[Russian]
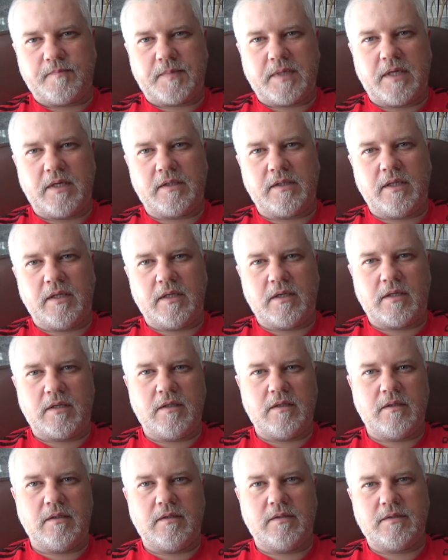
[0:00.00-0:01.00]
когда
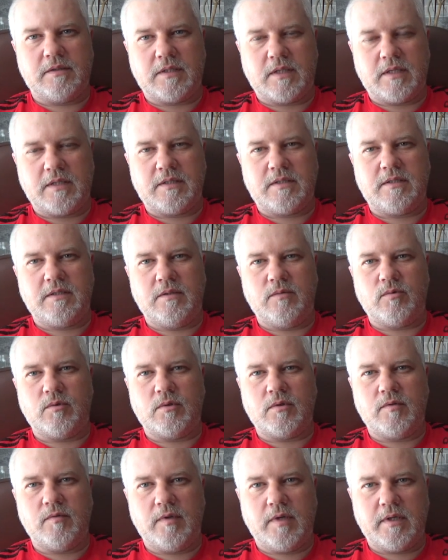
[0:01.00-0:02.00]
играла Россия и
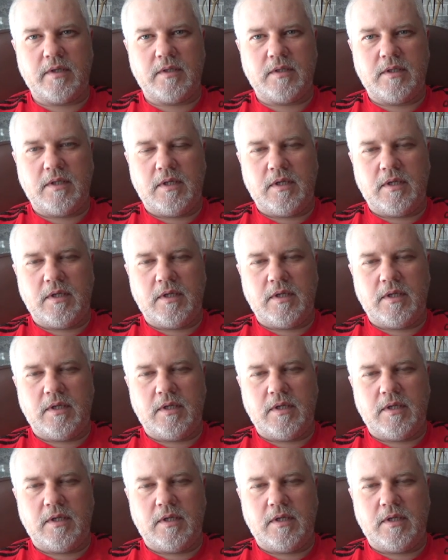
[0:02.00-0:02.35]
Уругвай.